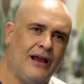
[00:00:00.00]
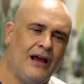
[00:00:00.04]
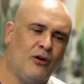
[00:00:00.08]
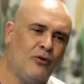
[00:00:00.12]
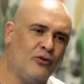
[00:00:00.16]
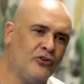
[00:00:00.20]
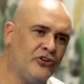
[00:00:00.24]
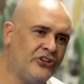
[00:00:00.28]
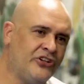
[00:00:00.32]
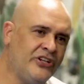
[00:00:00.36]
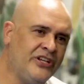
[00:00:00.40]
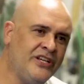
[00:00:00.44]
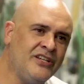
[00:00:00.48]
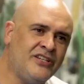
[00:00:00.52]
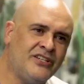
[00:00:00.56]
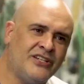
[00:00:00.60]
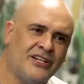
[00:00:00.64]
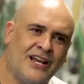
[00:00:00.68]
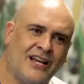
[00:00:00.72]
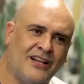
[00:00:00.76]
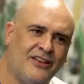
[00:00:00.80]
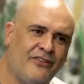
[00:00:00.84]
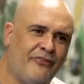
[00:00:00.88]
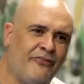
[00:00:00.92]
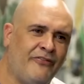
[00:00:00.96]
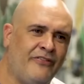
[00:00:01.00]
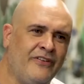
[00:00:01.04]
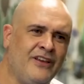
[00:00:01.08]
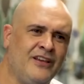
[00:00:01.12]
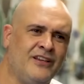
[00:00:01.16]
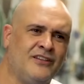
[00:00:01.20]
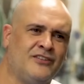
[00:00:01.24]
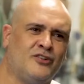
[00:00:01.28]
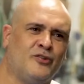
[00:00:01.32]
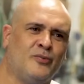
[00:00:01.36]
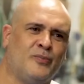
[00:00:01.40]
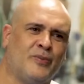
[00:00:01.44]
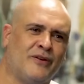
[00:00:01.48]
A logística é
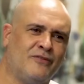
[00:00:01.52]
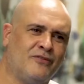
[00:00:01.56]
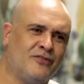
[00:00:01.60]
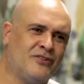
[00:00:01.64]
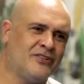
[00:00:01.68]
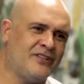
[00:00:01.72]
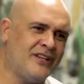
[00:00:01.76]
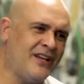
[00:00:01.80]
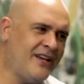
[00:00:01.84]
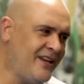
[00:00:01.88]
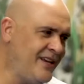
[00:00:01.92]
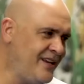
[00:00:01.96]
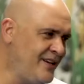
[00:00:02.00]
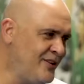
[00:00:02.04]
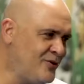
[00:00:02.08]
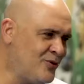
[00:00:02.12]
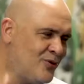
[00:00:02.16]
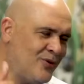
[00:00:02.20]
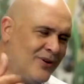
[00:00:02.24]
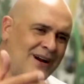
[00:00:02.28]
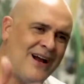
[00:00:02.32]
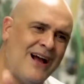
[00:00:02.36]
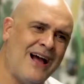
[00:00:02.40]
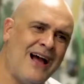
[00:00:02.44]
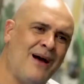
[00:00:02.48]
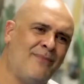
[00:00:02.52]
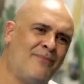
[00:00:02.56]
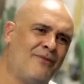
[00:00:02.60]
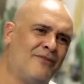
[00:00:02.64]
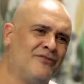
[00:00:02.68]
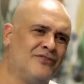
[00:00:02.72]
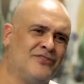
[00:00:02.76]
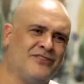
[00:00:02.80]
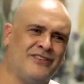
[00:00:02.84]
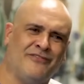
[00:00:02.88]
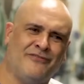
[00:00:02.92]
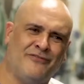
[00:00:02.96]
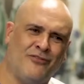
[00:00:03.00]
difícil para você ir jogar, para
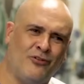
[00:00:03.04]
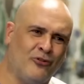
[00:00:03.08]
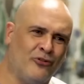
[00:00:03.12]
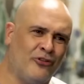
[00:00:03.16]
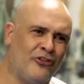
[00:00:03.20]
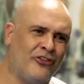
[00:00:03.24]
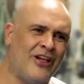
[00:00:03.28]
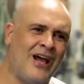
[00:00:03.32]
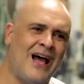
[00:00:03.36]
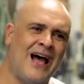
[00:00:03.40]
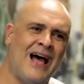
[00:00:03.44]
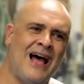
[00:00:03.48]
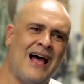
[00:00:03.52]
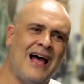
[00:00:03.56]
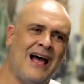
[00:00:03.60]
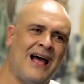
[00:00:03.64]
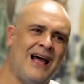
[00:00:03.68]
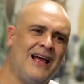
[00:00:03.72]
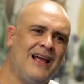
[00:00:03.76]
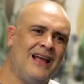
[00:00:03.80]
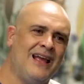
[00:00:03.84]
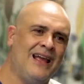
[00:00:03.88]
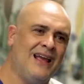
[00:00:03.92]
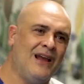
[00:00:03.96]
você voltar.